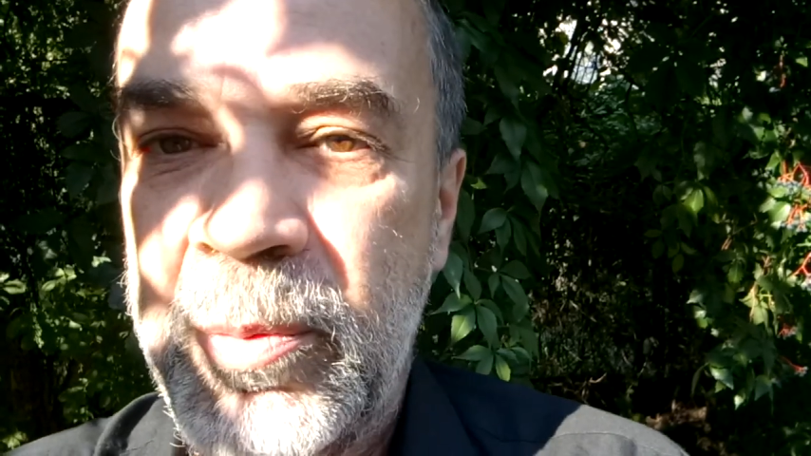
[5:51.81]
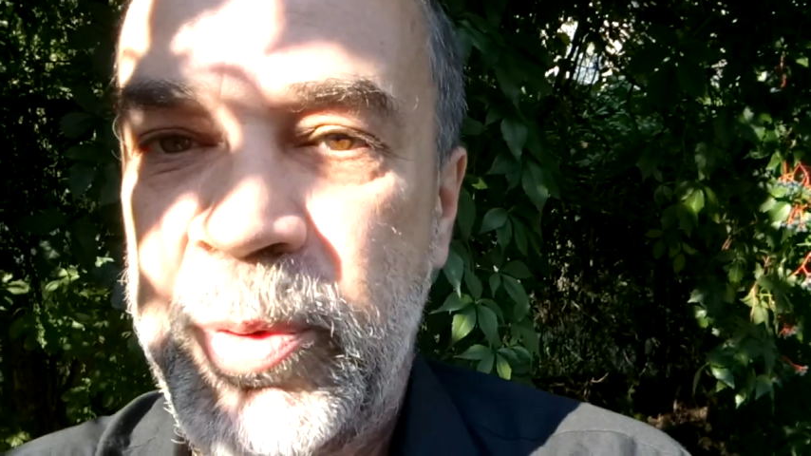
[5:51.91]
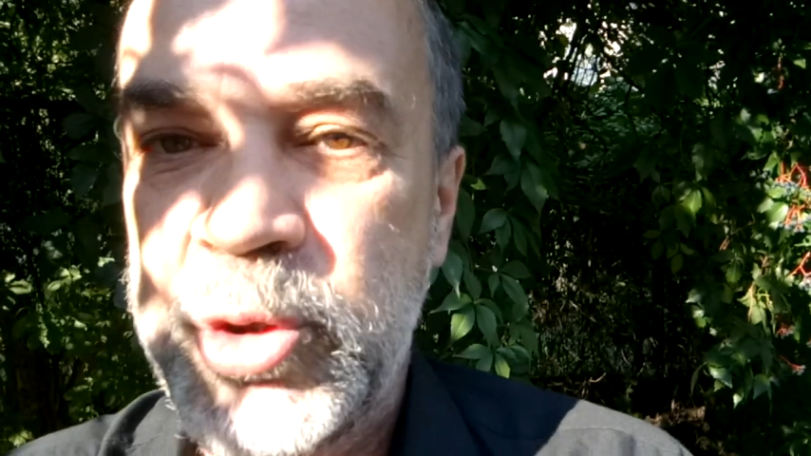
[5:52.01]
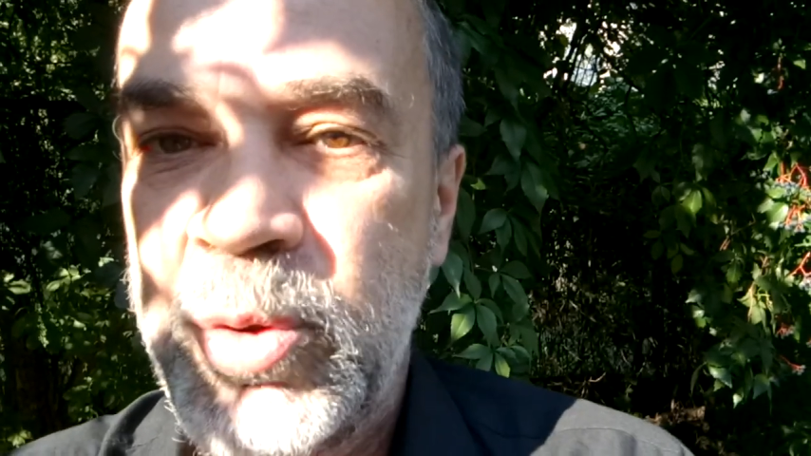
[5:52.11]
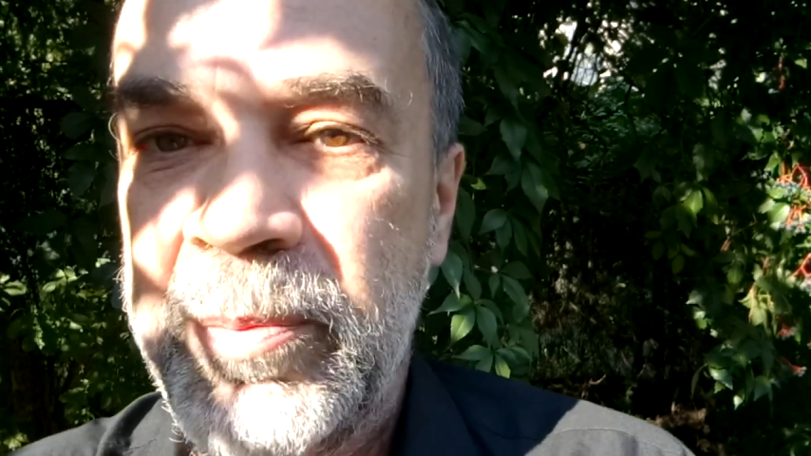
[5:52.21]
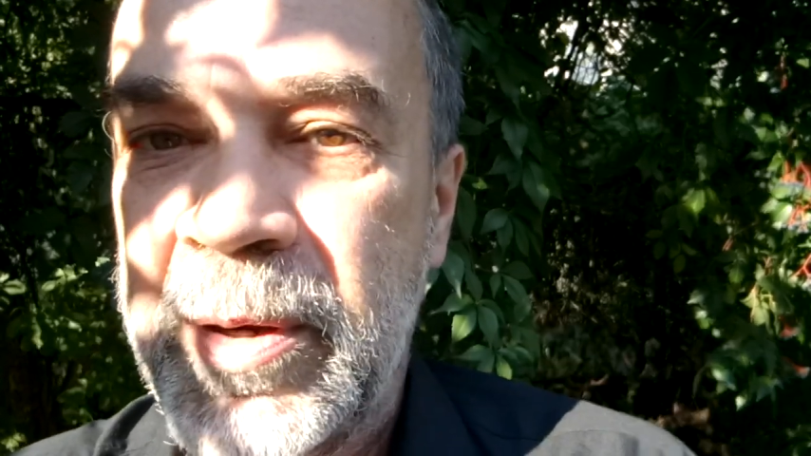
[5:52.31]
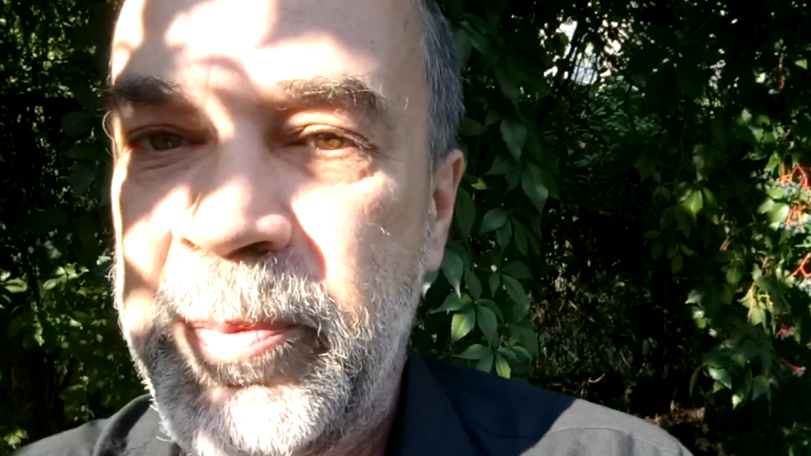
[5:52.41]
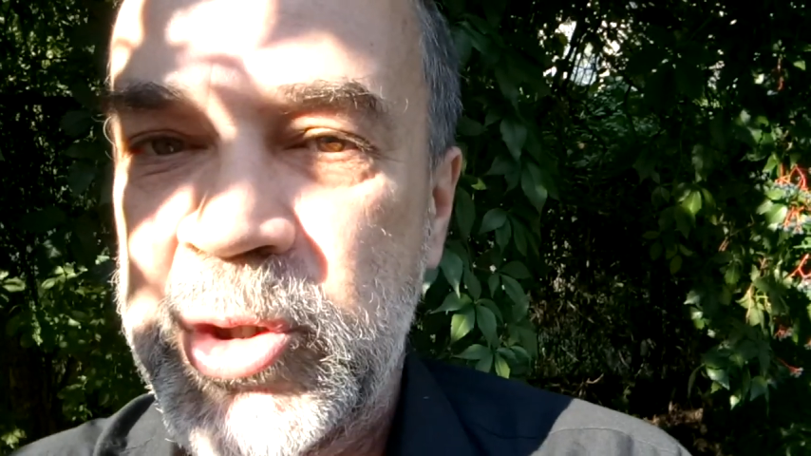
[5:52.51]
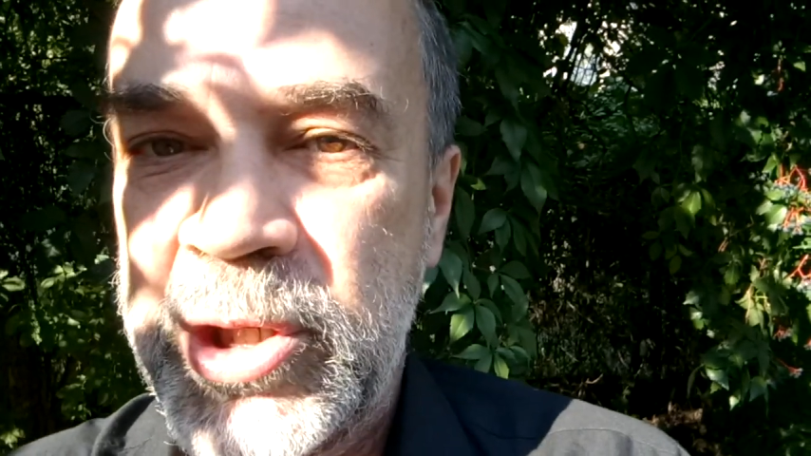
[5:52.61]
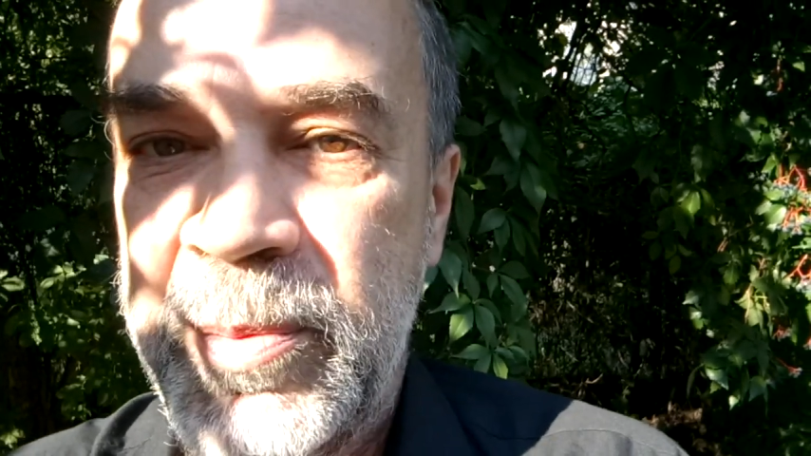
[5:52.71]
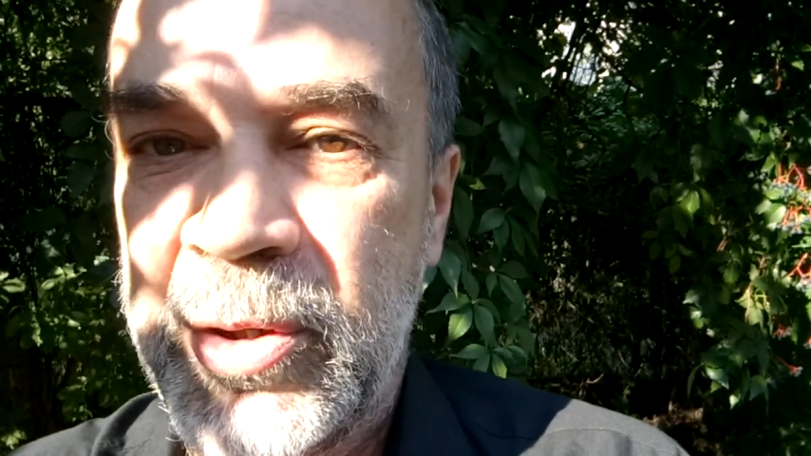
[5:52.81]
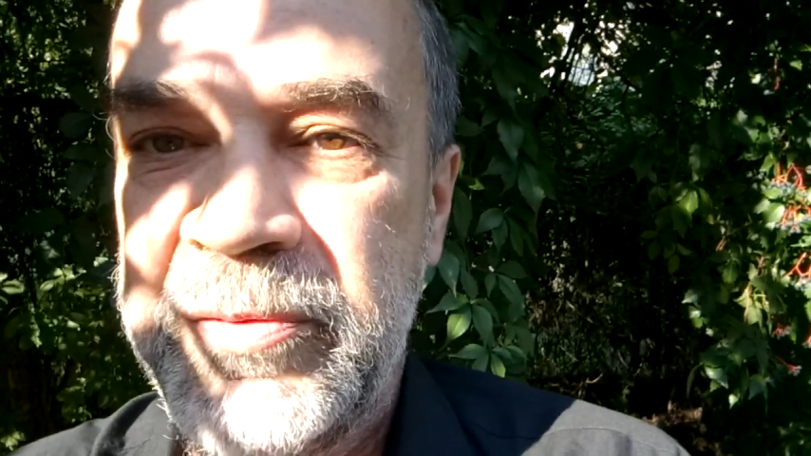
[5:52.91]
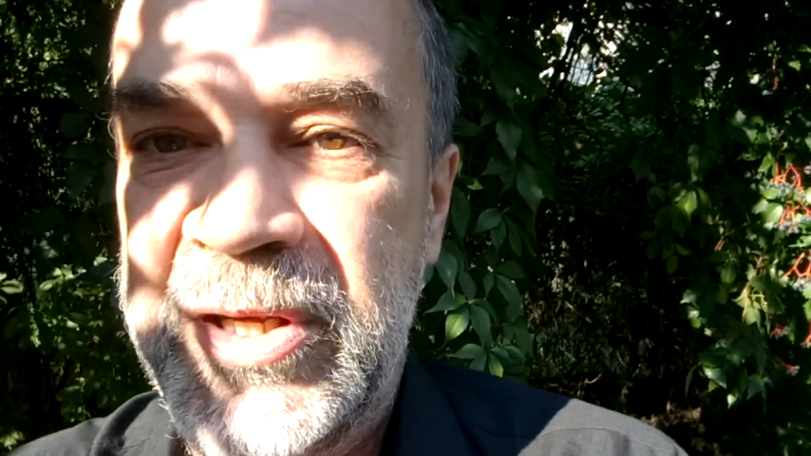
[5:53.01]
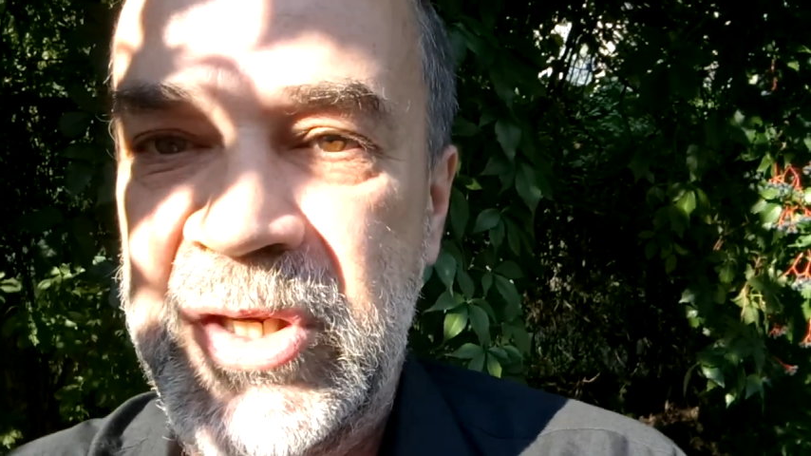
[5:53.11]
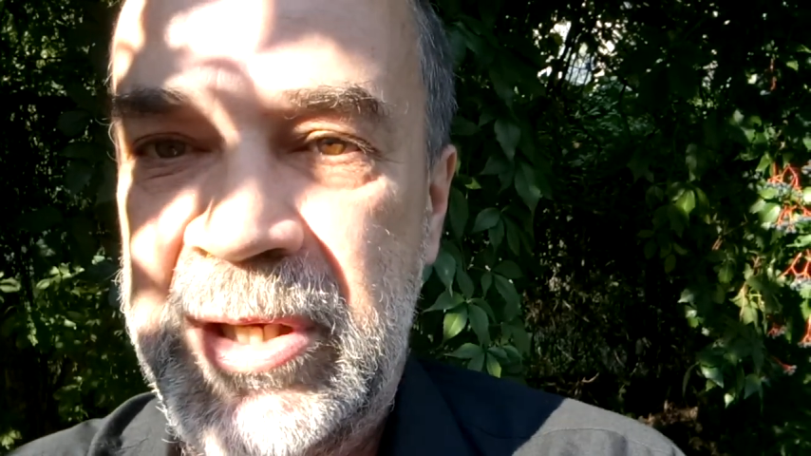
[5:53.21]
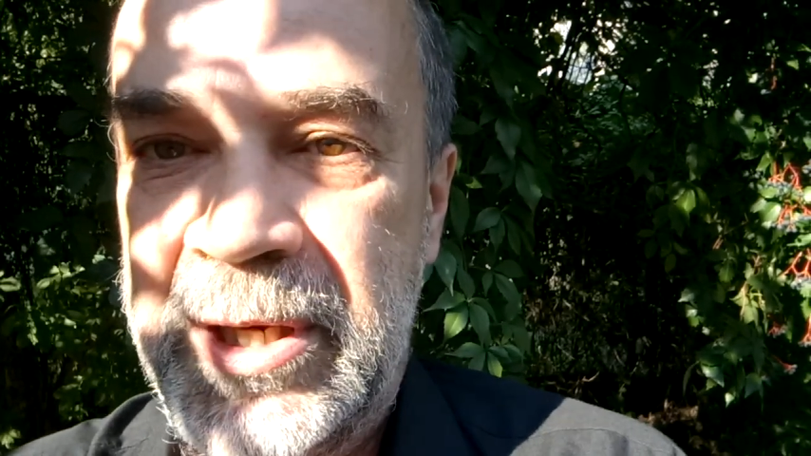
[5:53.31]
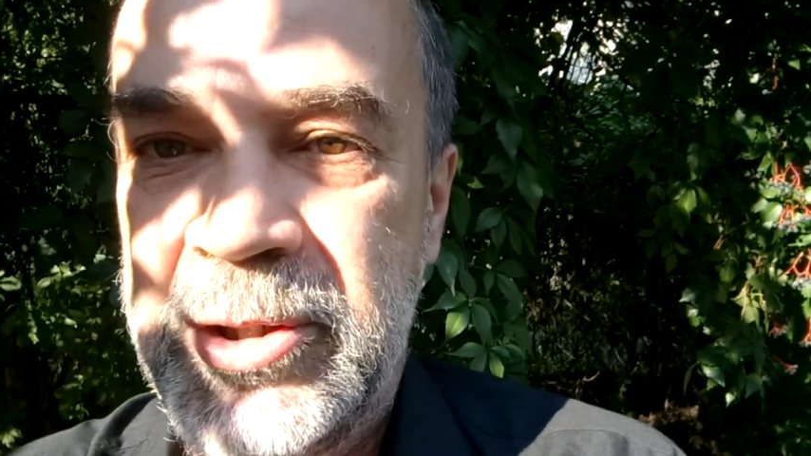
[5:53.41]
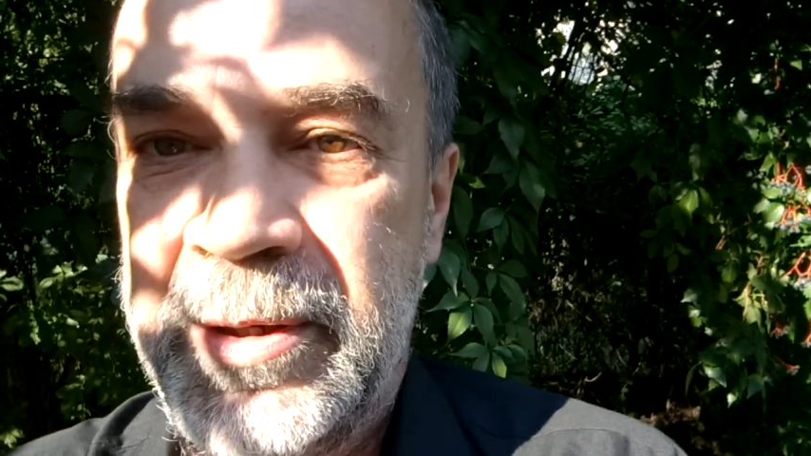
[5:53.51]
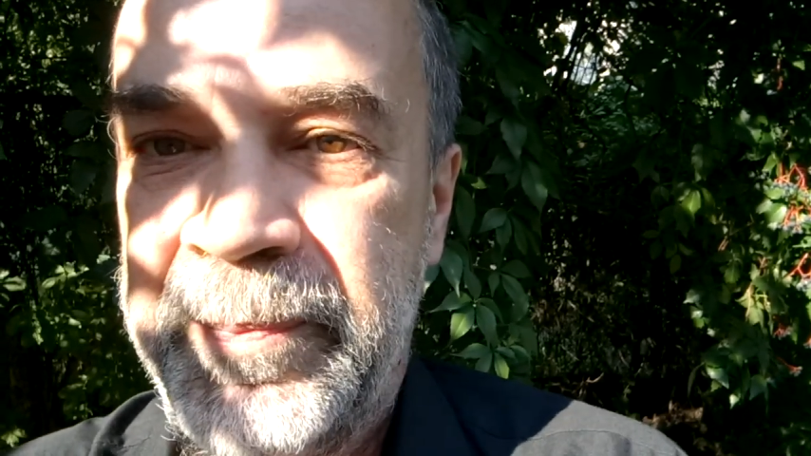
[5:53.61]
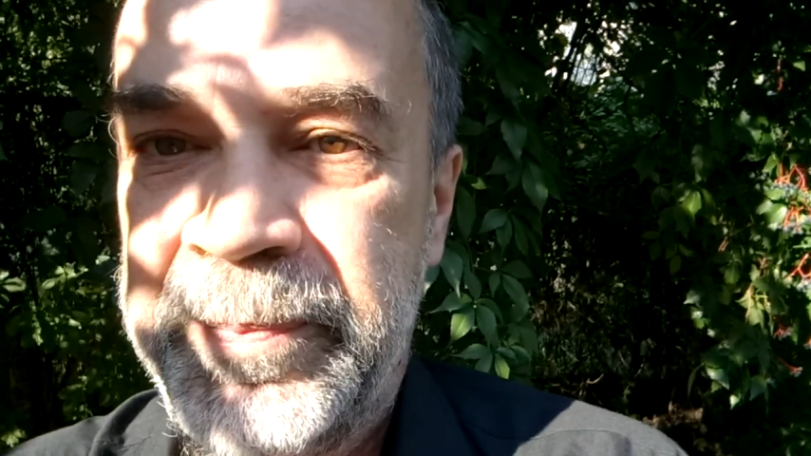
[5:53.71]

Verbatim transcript: poczułem potrzebę odwiedzenia cię.